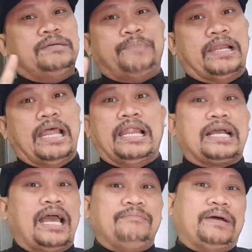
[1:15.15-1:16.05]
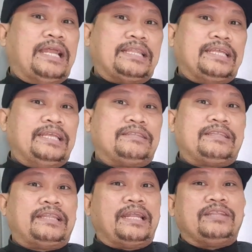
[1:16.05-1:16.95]
palalagayan pa natin ng
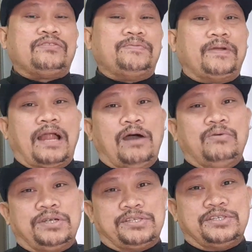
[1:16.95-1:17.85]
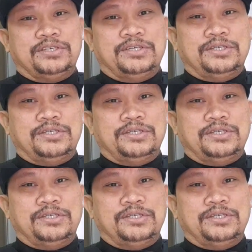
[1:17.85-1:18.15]
3 to 4 hours.